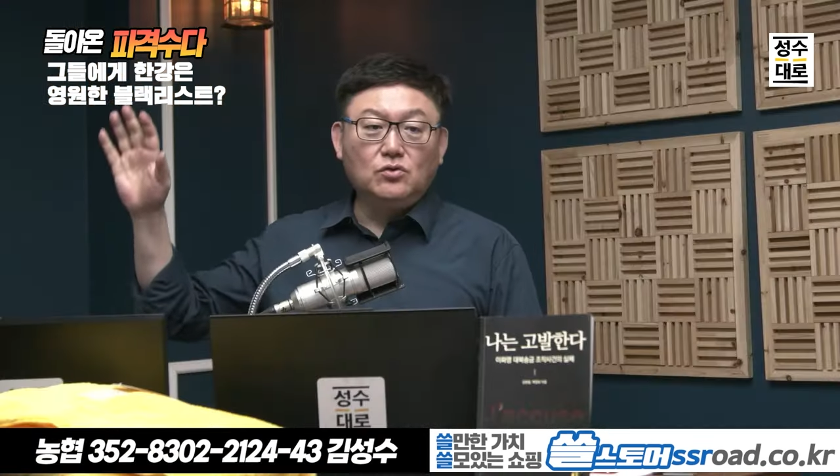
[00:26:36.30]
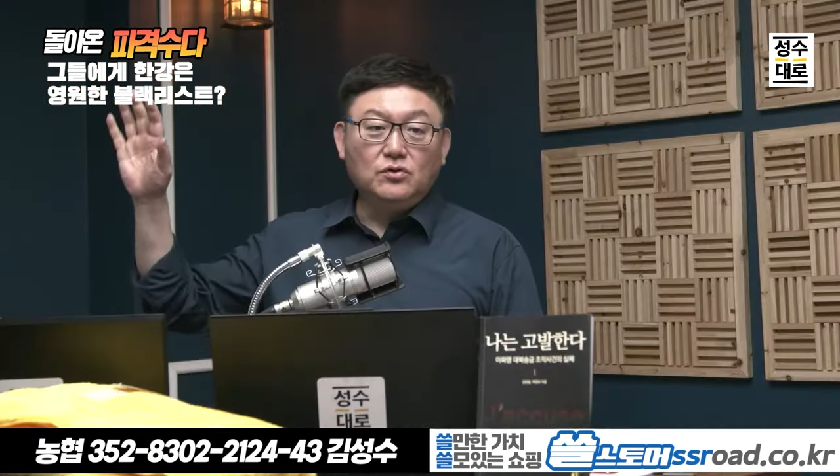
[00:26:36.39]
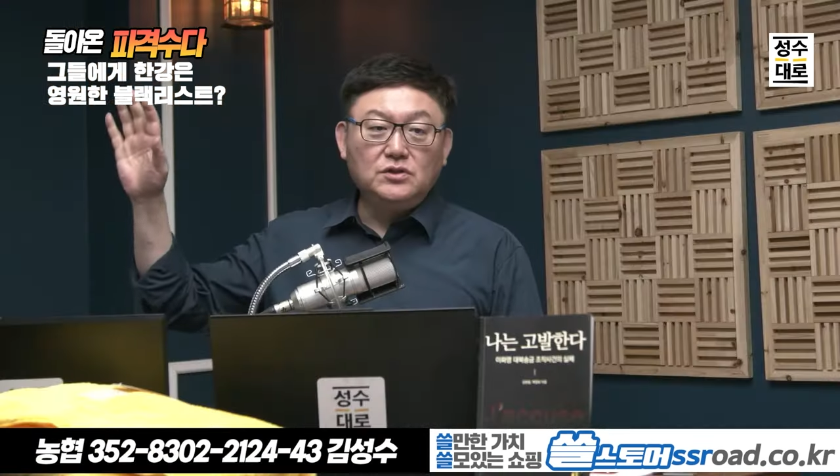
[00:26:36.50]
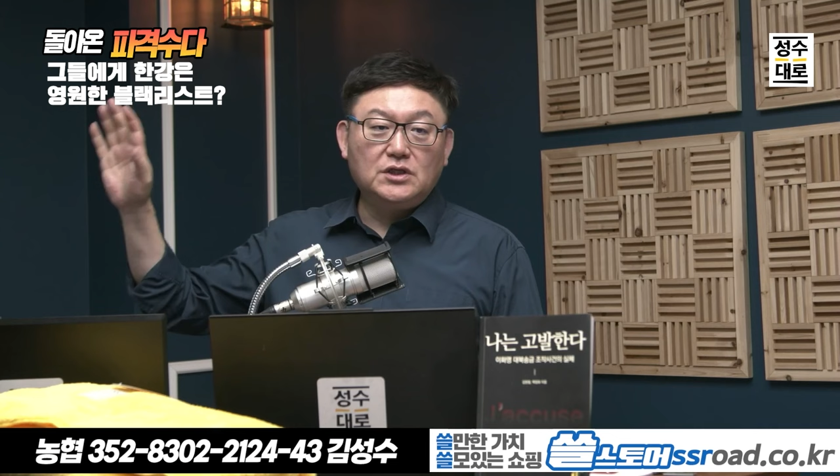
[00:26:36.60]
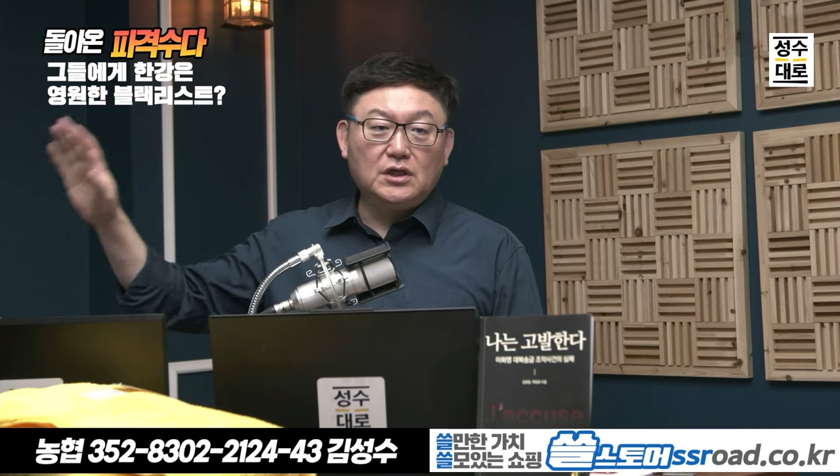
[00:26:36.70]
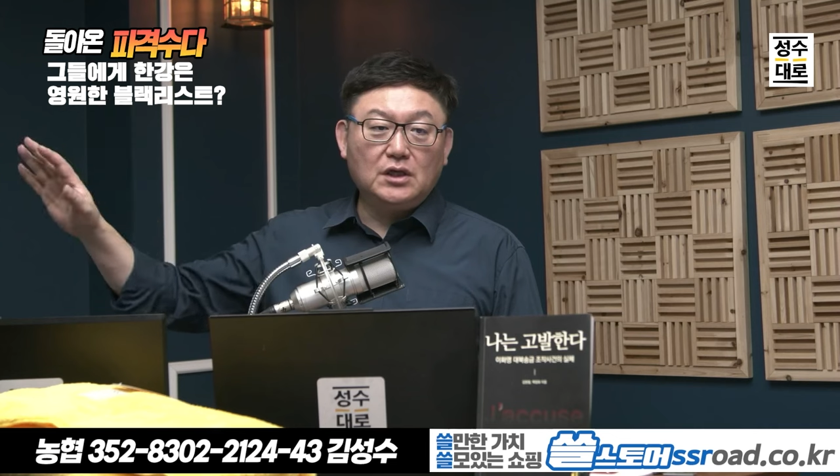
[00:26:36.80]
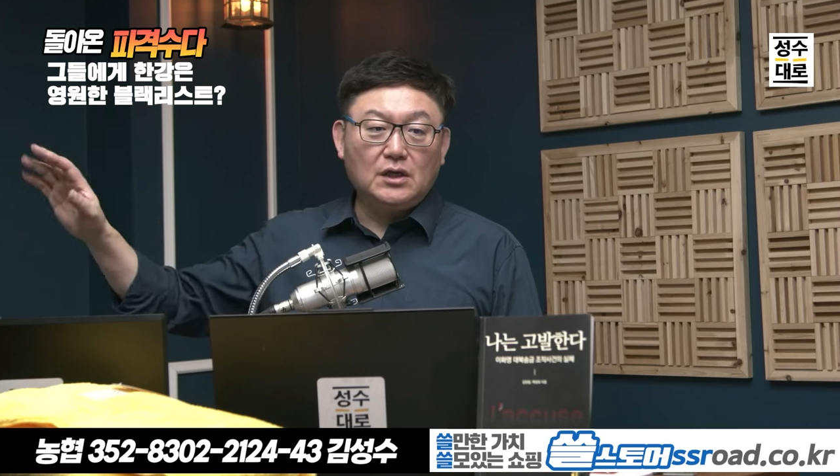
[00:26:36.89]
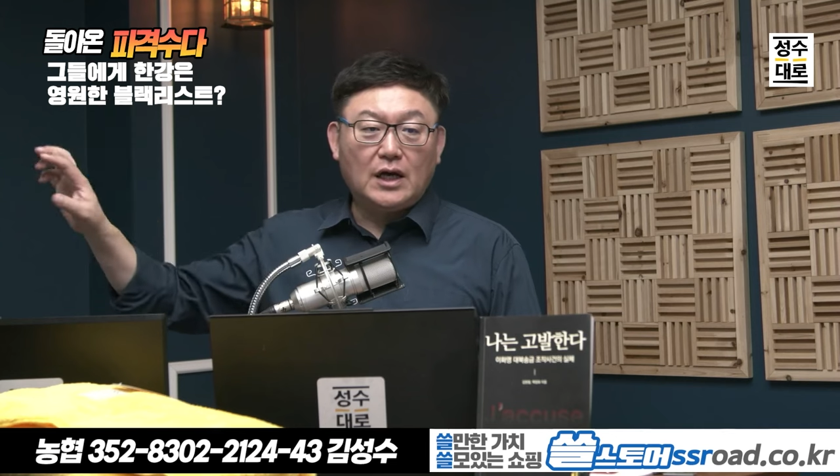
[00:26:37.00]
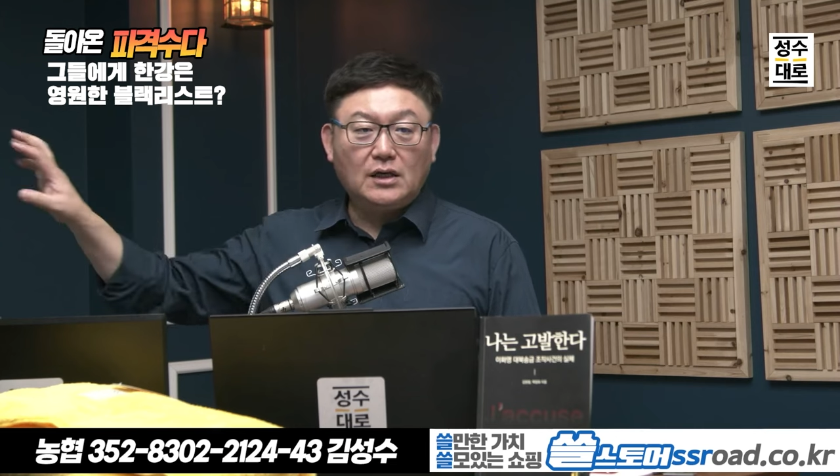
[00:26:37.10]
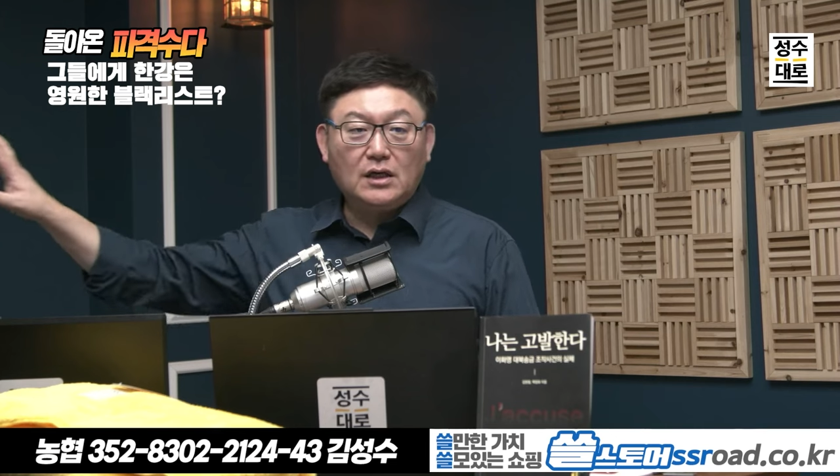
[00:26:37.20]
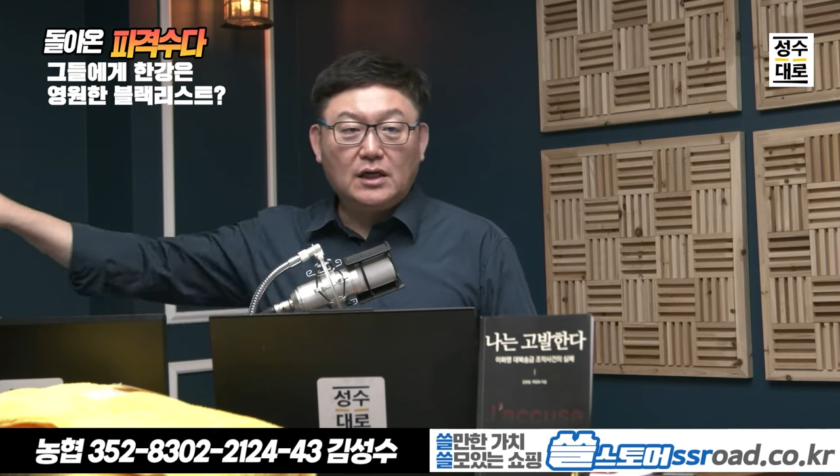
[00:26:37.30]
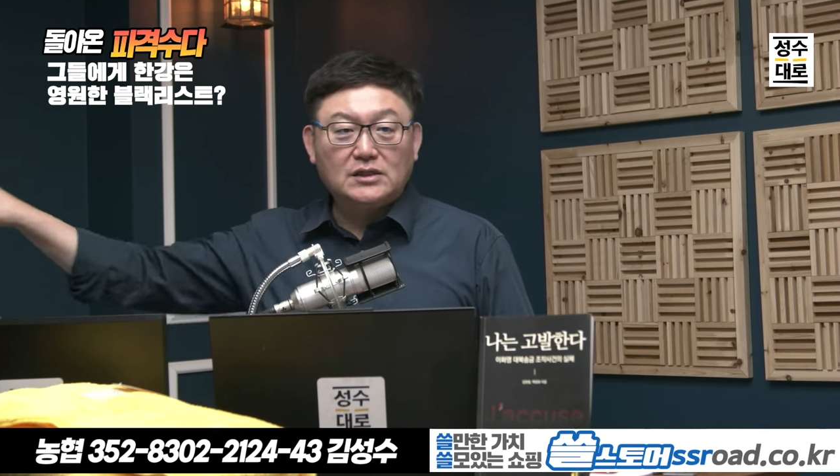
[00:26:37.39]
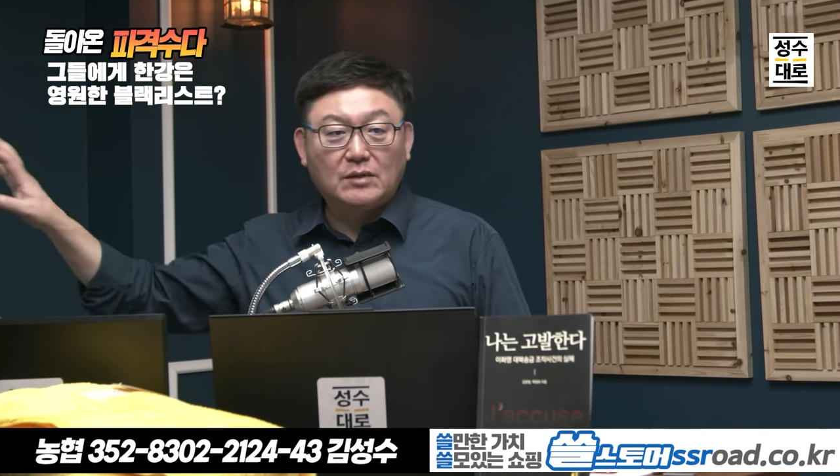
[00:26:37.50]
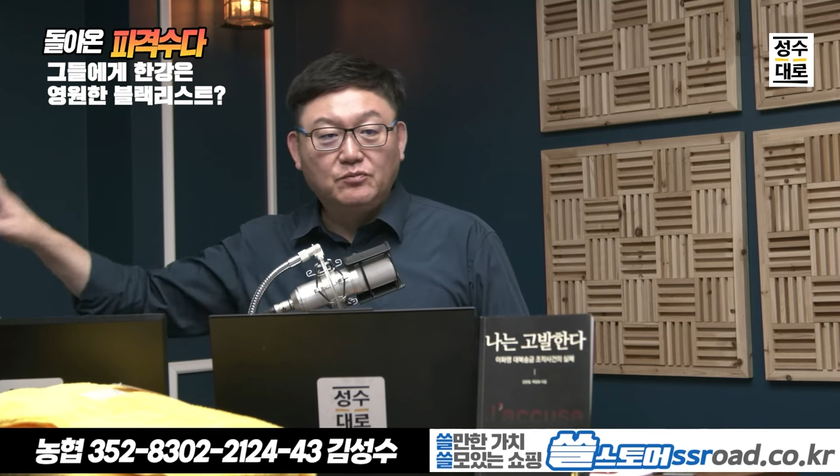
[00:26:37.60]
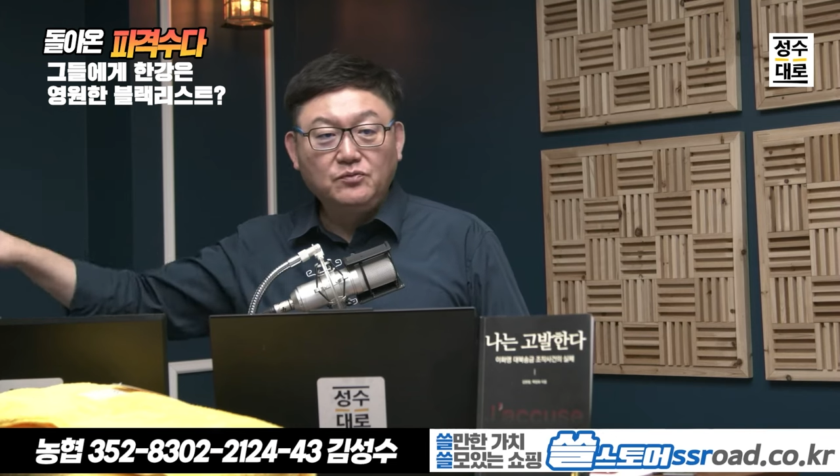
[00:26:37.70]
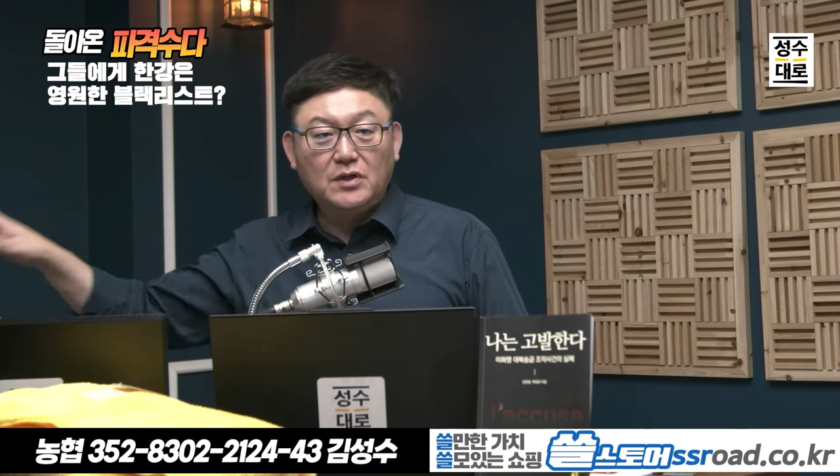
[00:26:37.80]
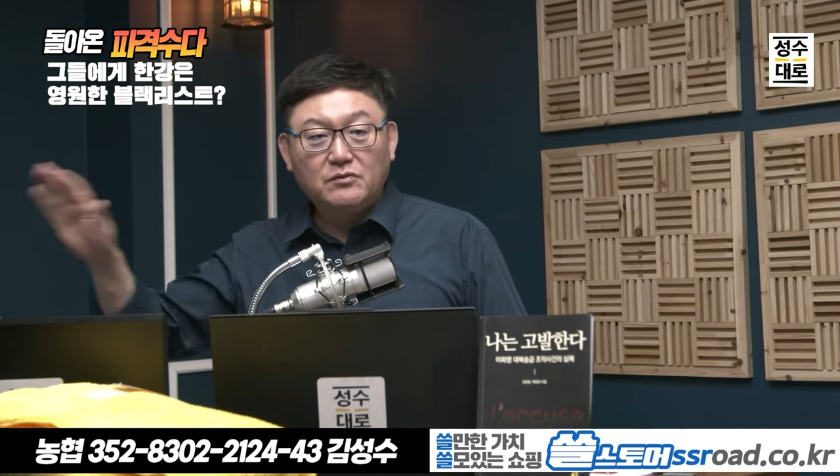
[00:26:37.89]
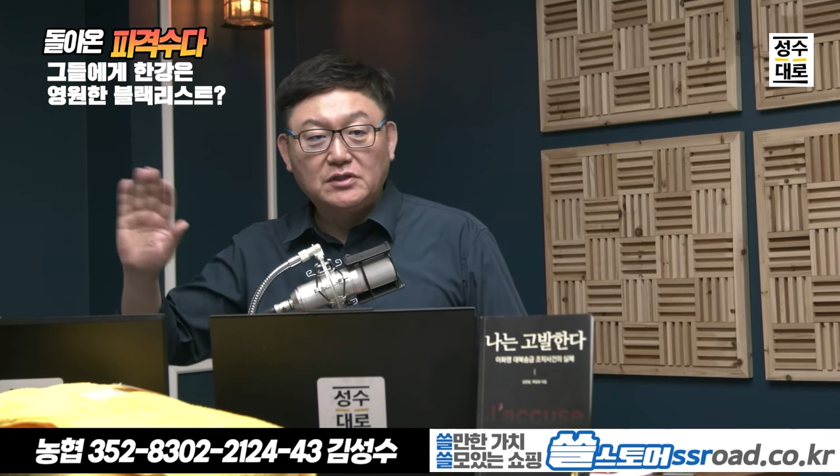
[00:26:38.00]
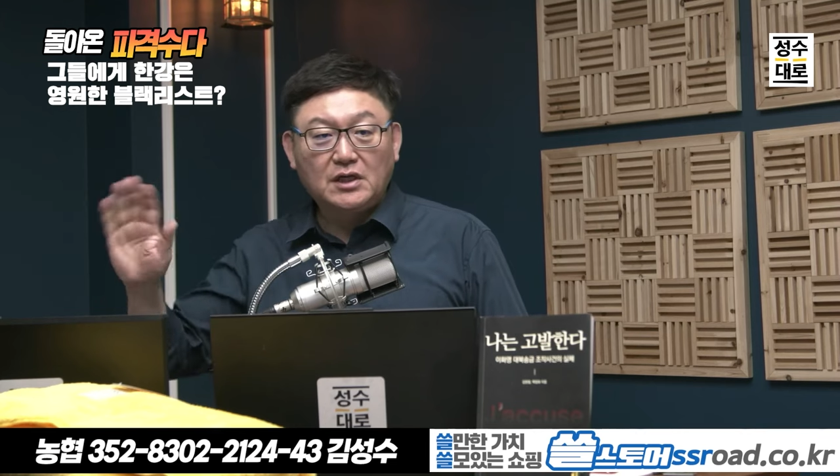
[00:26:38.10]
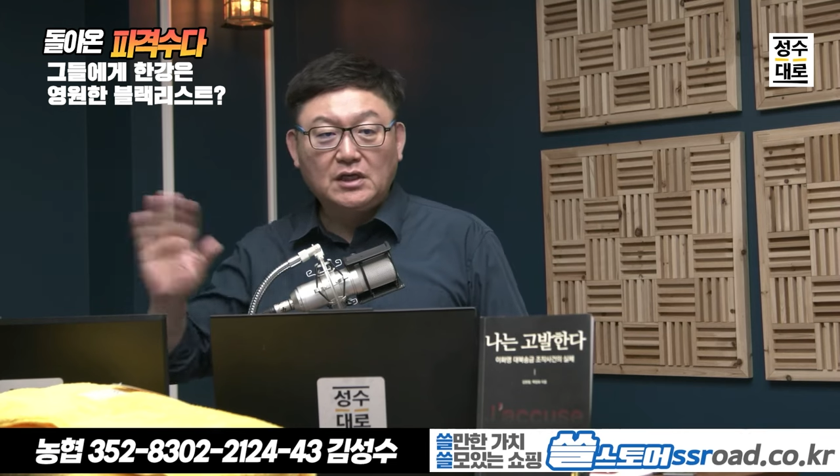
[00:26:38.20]
논쟁이 한강의 작품
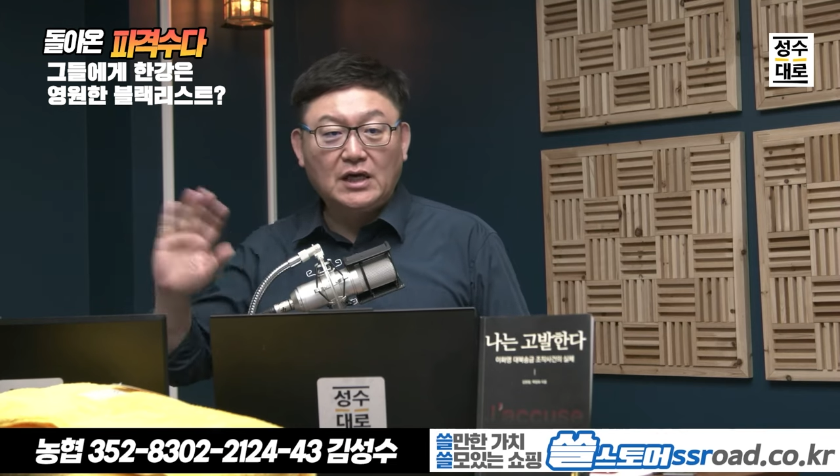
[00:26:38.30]
때문에 생긴